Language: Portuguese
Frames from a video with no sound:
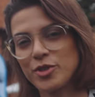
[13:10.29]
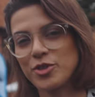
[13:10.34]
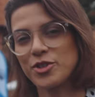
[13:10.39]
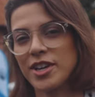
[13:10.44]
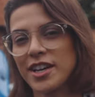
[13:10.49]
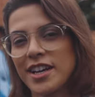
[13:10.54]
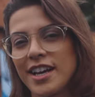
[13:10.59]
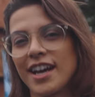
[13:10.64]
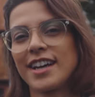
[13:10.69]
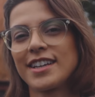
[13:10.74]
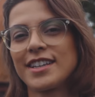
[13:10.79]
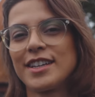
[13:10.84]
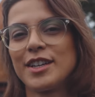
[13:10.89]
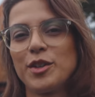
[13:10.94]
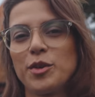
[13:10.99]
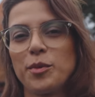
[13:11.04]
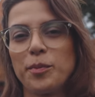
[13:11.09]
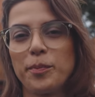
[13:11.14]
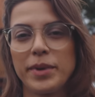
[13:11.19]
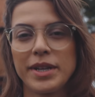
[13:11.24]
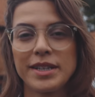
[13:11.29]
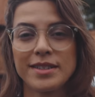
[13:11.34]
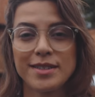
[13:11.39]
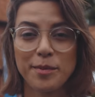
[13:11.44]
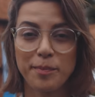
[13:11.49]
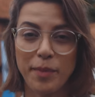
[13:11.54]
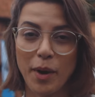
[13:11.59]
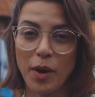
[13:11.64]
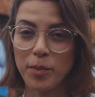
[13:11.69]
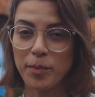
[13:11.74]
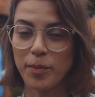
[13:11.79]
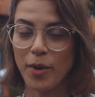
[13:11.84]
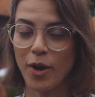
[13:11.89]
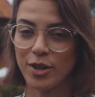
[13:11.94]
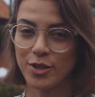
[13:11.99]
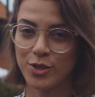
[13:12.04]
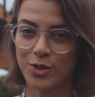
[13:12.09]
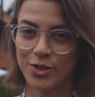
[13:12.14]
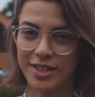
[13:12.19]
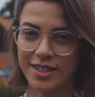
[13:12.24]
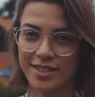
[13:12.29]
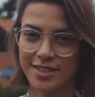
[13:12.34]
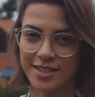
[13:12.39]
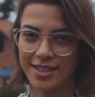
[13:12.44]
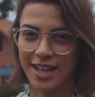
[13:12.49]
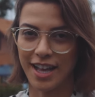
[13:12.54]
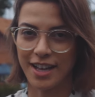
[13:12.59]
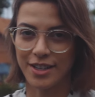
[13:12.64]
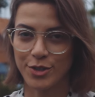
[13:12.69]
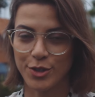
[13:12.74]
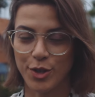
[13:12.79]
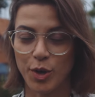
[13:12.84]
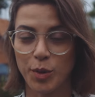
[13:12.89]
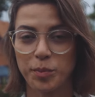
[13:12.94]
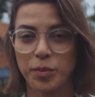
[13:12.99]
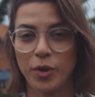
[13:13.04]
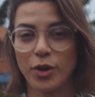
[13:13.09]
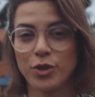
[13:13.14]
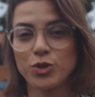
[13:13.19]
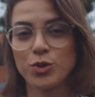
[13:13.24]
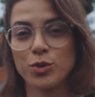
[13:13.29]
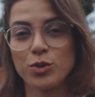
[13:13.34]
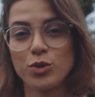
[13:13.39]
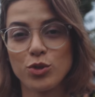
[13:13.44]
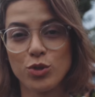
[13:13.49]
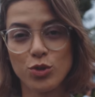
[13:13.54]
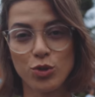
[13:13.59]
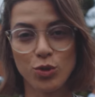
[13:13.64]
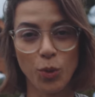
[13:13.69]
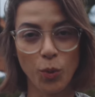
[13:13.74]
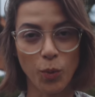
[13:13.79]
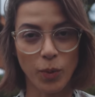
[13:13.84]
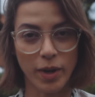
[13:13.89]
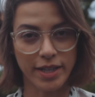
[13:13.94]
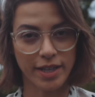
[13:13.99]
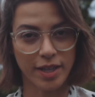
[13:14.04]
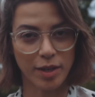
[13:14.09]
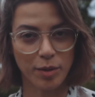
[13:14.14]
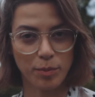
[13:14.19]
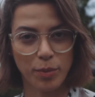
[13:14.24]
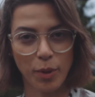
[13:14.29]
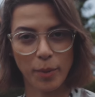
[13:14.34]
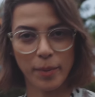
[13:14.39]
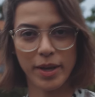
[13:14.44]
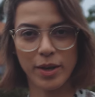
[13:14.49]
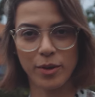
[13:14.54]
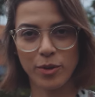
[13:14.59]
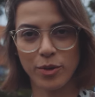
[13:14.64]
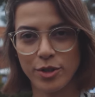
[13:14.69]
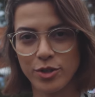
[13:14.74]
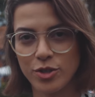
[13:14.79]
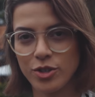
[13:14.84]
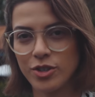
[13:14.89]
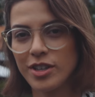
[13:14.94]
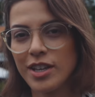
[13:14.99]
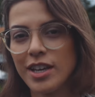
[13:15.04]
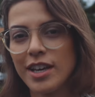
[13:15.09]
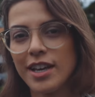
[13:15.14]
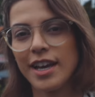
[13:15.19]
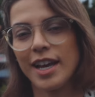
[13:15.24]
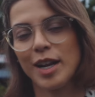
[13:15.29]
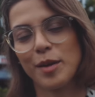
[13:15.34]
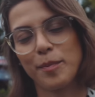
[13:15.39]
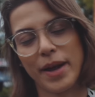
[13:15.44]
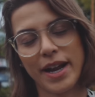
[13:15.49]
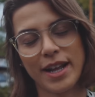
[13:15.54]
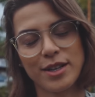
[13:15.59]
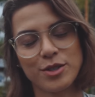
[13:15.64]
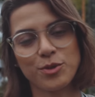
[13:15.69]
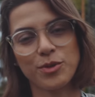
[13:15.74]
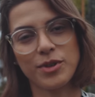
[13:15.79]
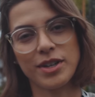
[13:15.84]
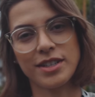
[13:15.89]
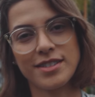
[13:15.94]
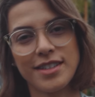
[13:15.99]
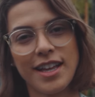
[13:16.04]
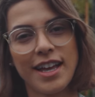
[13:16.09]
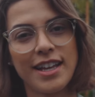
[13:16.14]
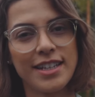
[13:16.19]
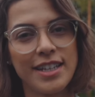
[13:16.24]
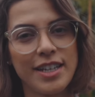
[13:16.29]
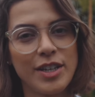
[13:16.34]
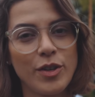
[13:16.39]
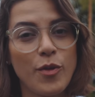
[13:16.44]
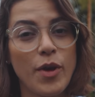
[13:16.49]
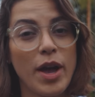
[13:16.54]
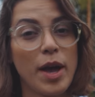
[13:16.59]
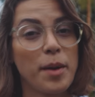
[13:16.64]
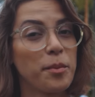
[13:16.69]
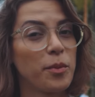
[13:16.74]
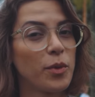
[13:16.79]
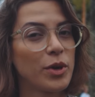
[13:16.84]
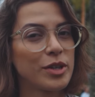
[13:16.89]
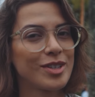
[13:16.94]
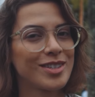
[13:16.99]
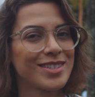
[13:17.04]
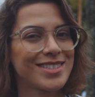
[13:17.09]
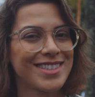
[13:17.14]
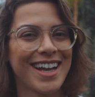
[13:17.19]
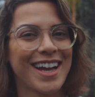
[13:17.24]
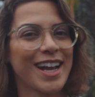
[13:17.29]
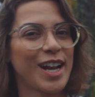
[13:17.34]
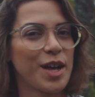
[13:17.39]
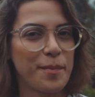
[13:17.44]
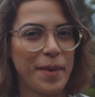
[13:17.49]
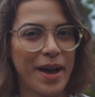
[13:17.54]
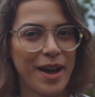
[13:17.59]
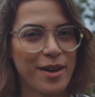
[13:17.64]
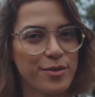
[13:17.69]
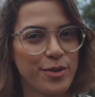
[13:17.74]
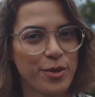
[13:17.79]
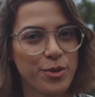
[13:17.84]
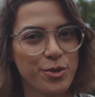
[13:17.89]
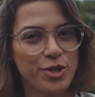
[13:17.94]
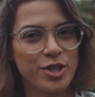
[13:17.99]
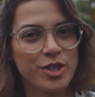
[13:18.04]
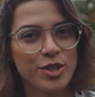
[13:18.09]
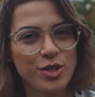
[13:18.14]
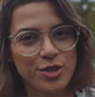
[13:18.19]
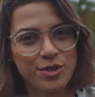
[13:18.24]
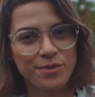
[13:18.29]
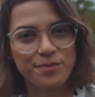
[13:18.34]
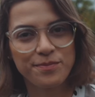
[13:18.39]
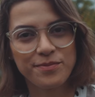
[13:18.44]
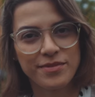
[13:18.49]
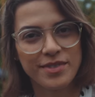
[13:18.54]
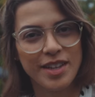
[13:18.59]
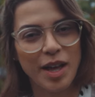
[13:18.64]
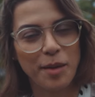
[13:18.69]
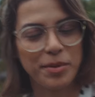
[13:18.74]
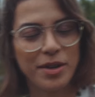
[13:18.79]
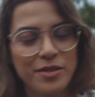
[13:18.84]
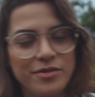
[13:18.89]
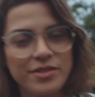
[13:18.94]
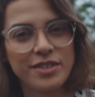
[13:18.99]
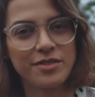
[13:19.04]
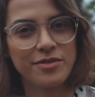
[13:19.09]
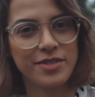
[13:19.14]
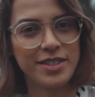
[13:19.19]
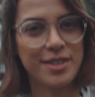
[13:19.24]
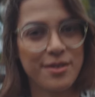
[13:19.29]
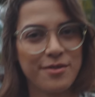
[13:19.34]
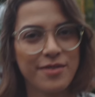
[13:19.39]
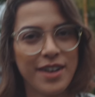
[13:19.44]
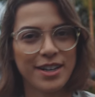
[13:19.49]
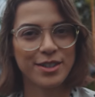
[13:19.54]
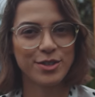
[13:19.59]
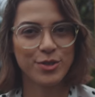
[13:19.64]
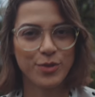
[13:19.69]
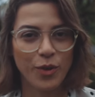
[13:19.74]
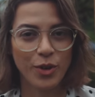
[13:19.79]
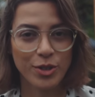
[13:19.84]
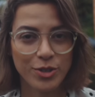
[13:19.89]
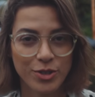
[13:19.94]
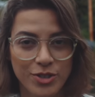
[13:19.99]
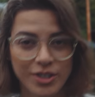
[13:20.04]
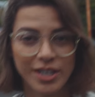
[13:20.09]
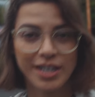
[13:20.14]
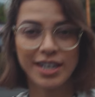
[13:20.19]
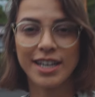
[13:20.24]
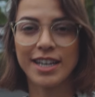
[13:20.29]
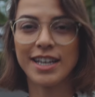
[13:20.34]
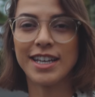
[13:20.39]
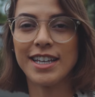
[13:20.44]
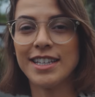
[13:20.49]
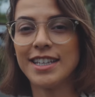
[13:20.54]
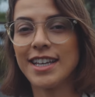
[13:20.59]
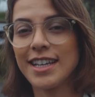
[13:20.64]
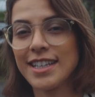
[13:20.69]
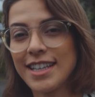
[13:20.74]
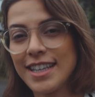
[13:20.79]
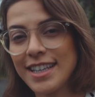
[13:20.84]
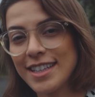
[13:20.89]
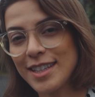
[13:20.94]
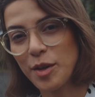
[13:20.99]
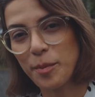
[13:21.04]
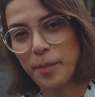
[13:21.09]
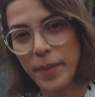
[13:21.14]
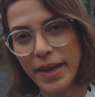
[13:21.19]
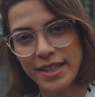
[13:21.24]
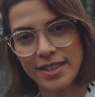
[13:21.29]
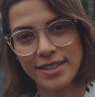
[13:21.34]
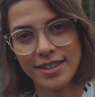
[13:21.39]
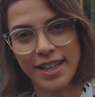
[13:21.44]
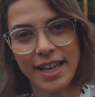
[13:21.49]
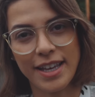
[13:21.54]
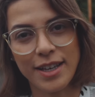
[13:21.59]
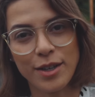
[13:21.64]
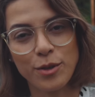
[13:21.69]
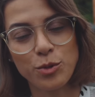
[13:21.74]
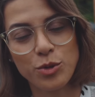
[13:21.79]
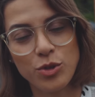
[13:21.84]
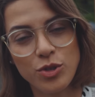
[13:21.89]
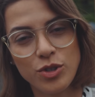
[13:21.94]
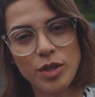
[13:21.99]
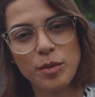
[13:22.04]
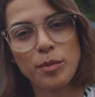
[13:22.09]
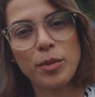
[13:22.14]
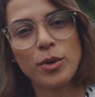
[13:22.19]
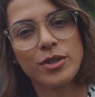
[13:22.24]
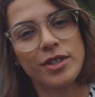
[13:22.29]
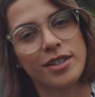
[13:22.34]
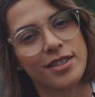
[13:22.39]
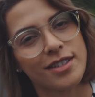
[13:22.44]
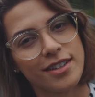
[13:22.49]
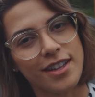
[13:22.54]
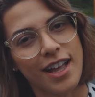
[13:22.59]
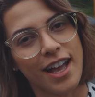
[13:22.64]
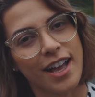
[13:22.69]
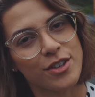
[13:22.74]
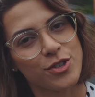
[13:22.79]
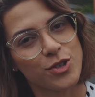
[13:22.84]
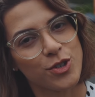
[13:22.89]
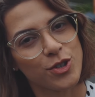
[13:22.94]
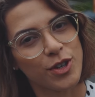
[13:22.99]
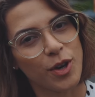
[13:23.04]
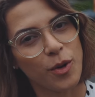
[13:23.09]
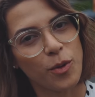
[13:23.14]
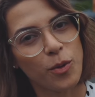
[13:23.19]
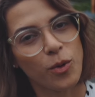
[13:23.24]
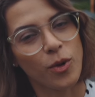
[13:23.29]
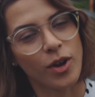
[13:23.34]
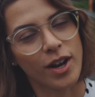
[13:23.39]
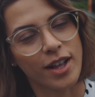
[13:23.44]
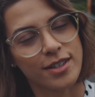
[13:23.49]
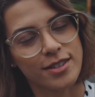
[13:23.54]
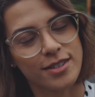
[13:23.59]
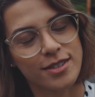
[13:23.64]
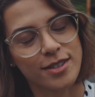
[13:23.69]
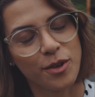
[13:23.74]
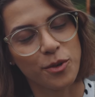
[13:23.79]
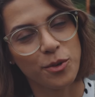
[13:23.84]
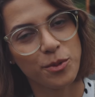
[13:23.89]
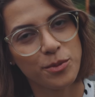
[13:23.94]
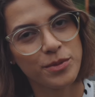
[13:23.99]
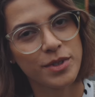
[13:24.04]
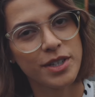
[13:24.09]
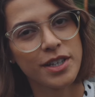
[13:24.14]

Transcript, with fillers: de chegar aqui no principal pórtico da cidade, que é o pórtico sul aqui em Pomerode. Ele parece um castelinho, é muito instagramável, gente. Dá pra vir fazer várias fotos. E aqui também tem o símbolo da cidade, que é um coração,